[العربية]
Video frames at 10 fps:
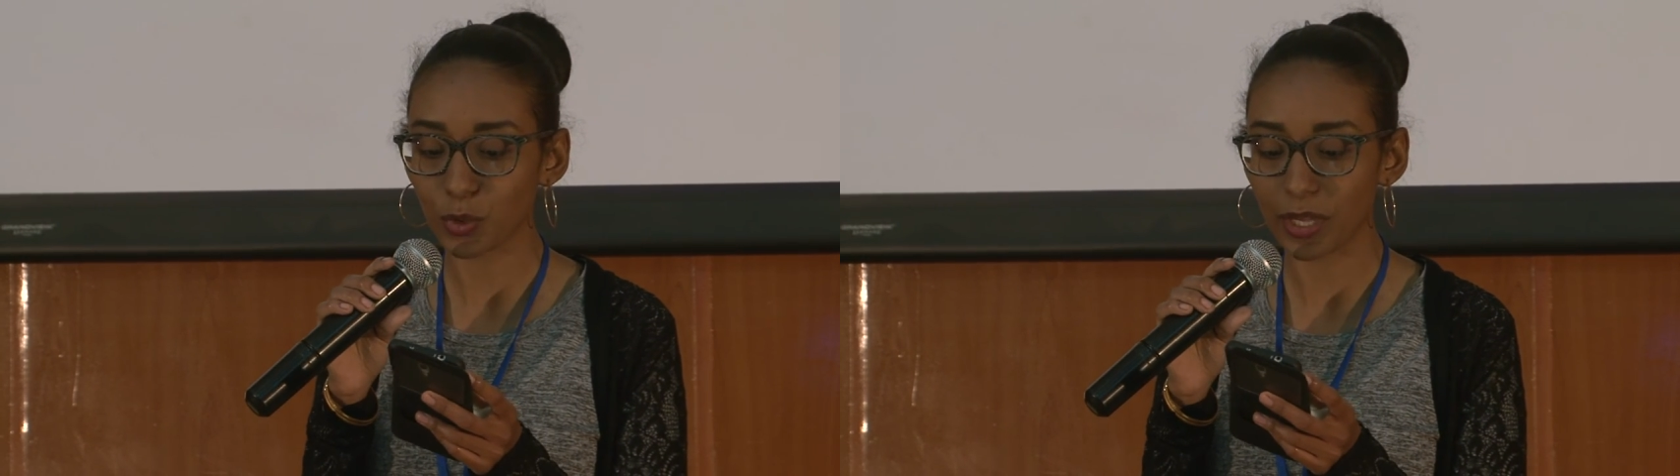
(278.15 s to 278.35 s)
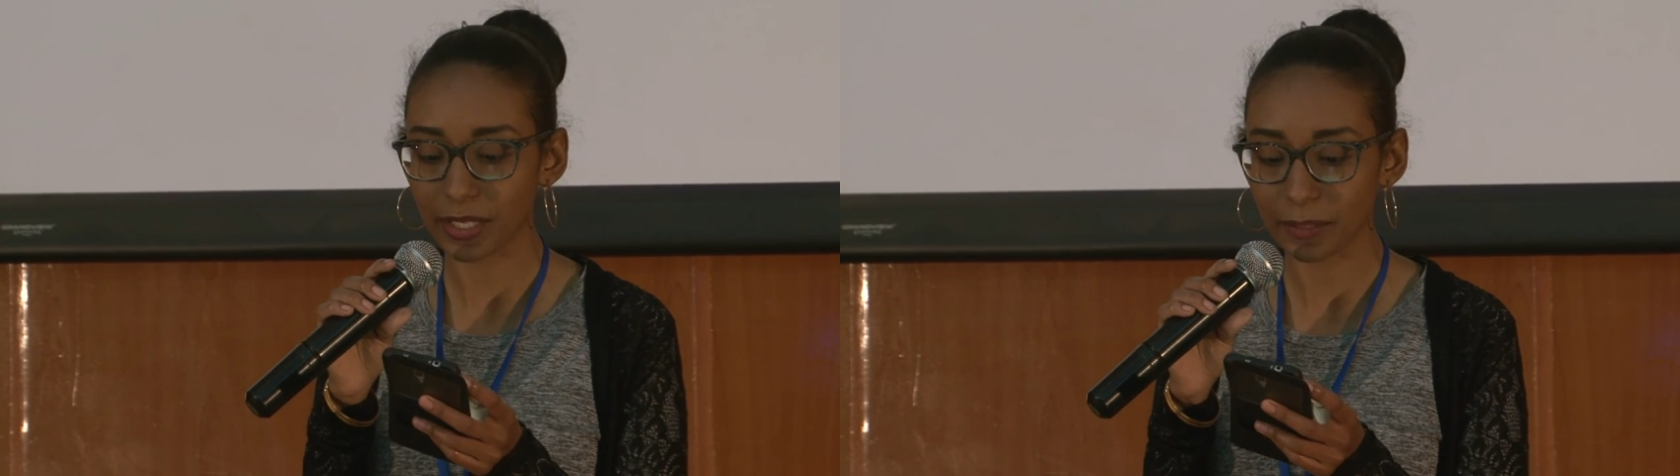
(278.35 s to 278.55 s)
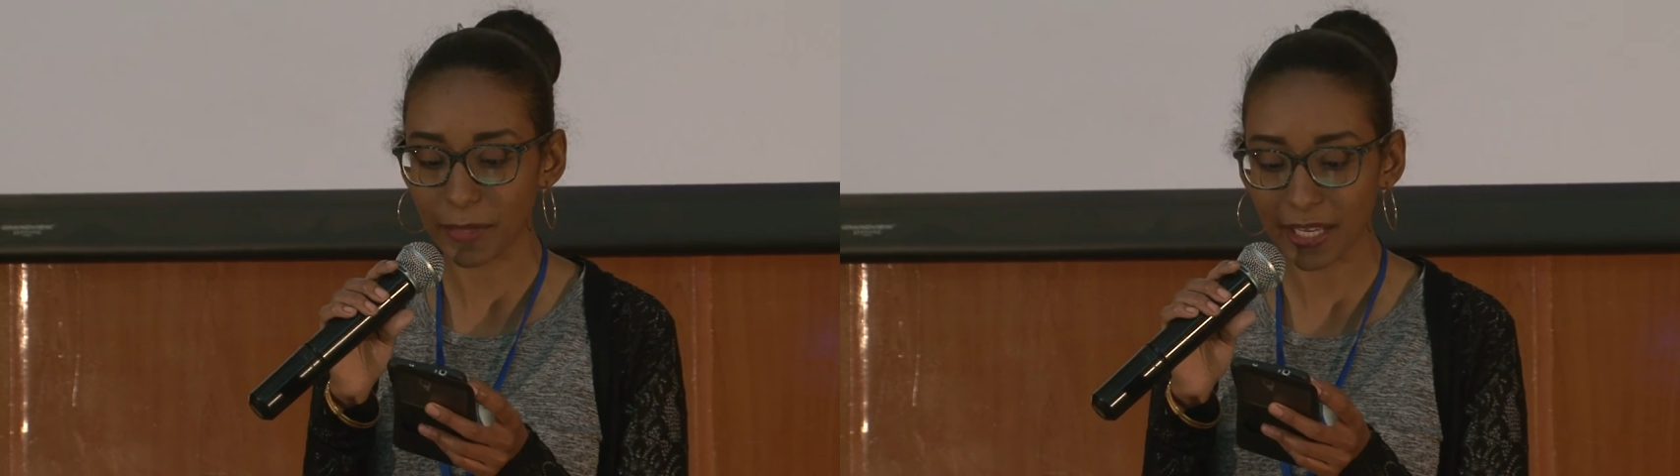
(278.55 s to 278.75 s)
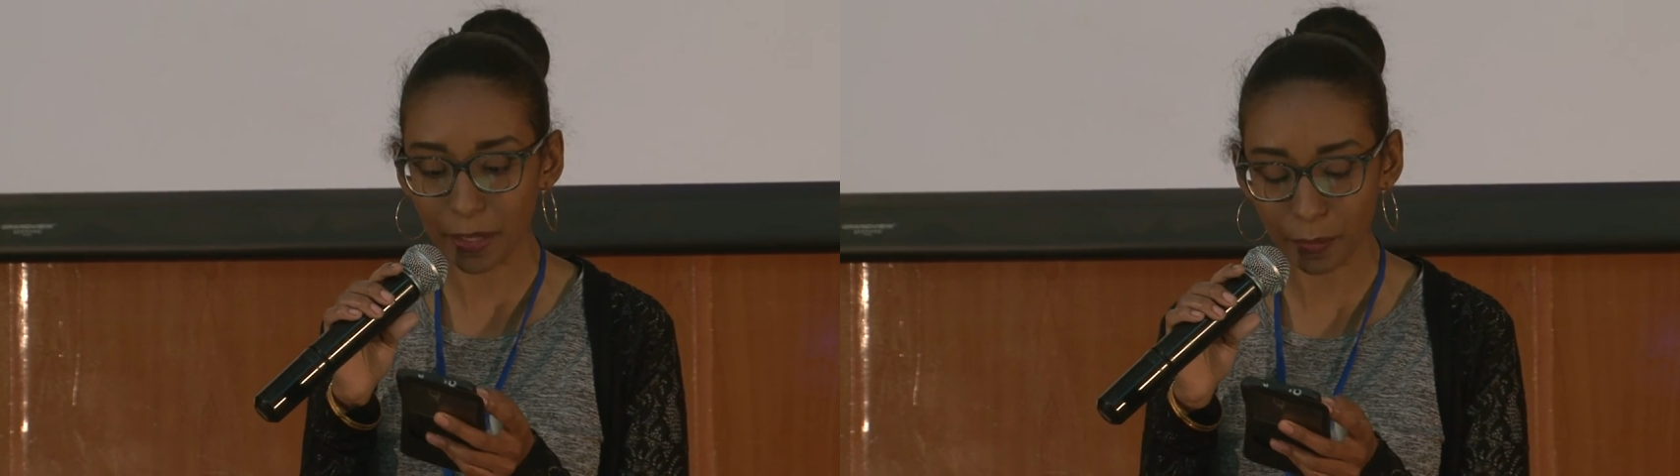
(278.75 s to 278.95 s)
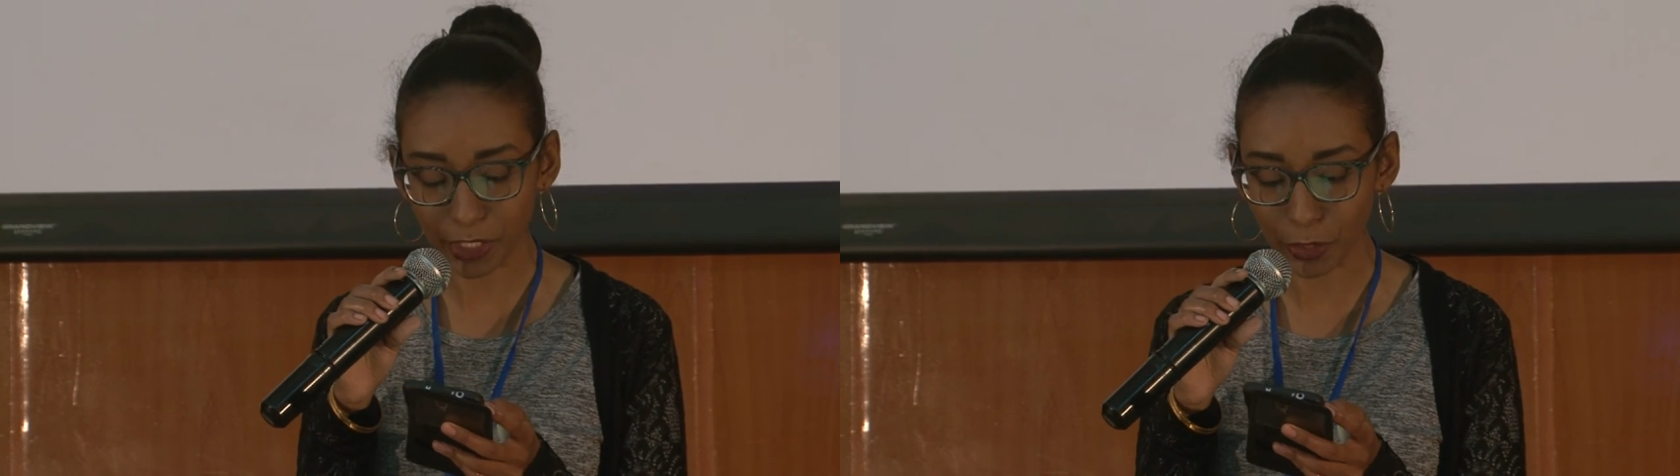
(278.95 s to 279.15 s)
انا
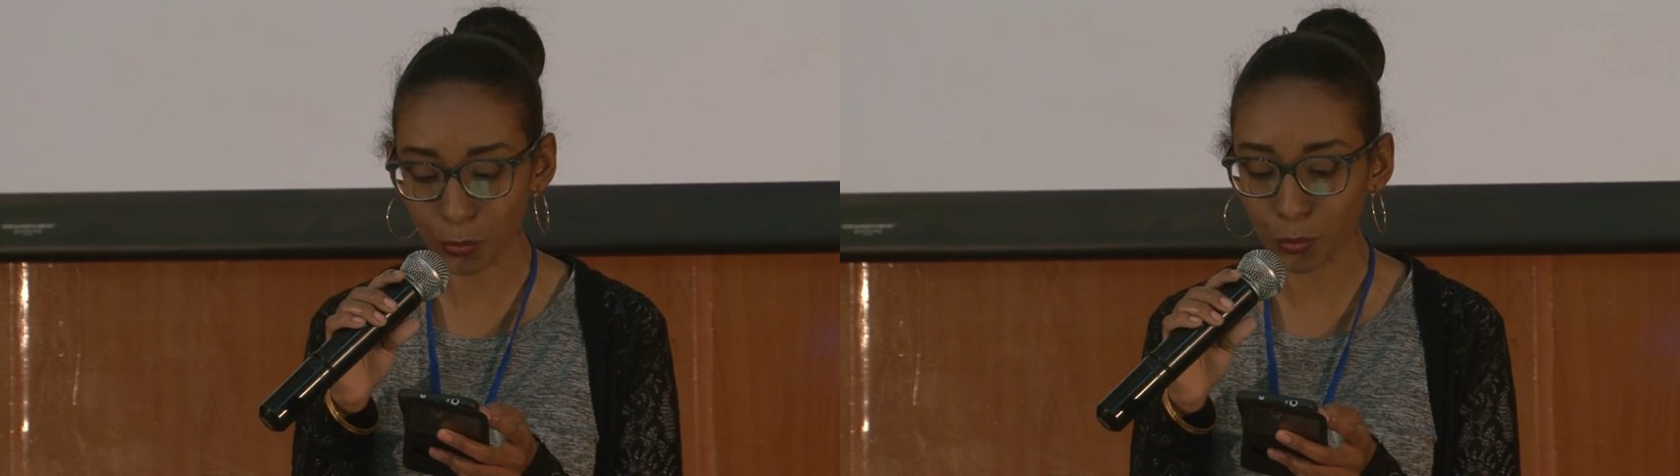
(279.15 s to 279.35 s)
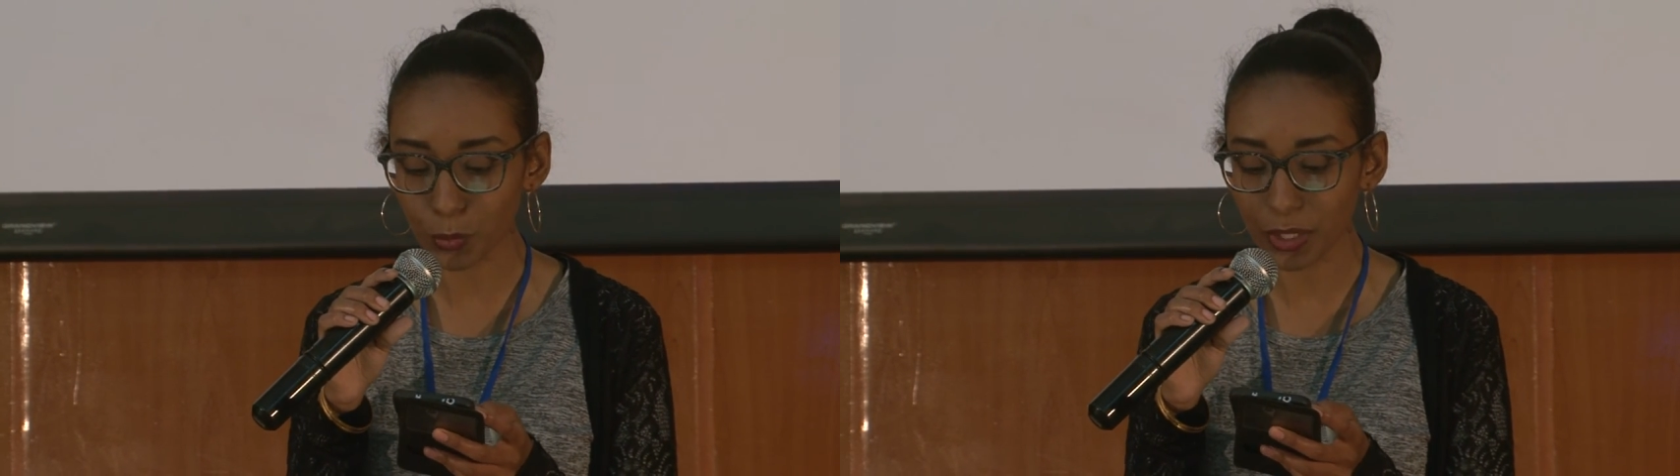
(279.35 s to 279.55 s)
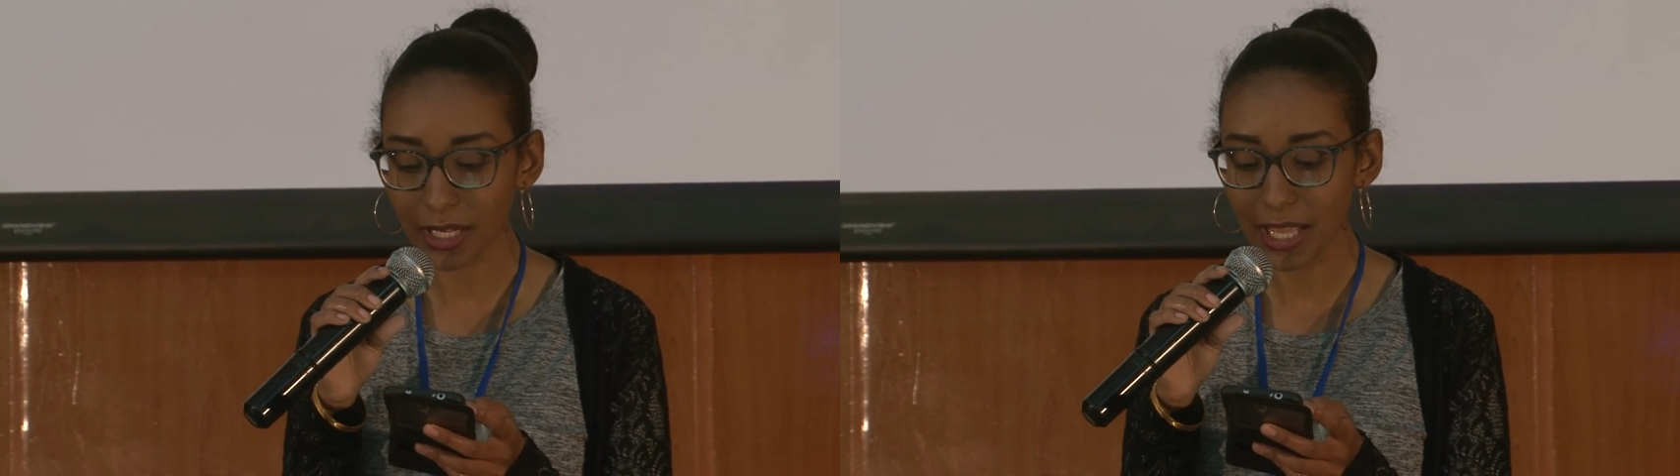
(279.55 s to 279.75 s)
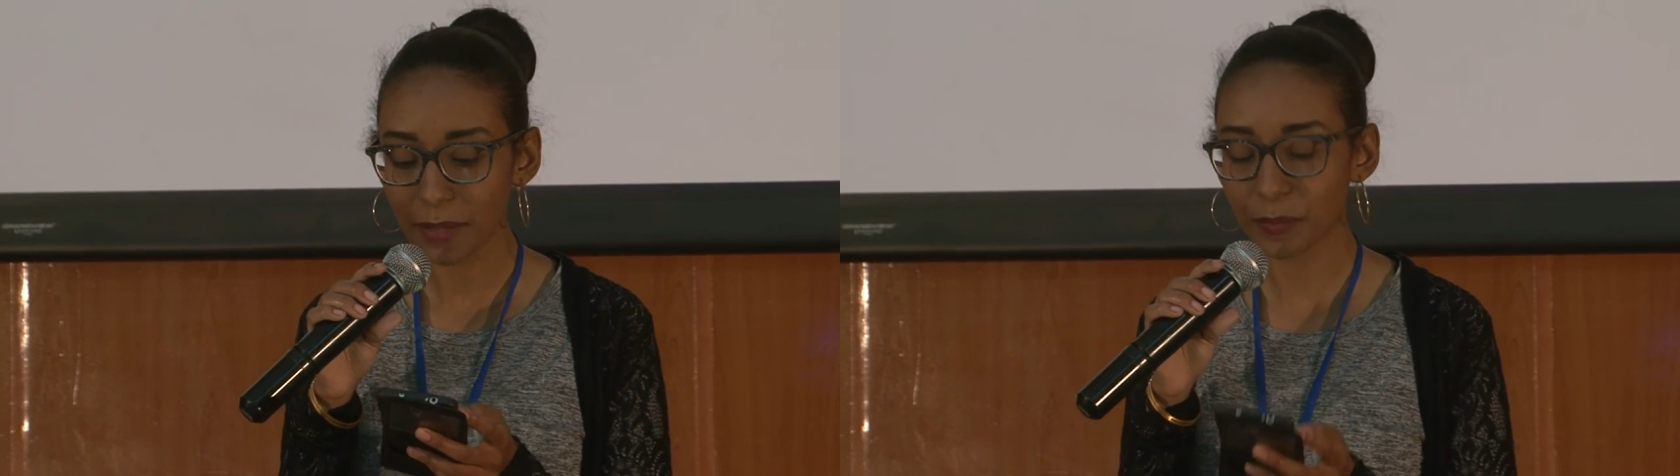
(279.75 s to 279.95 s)
من يقول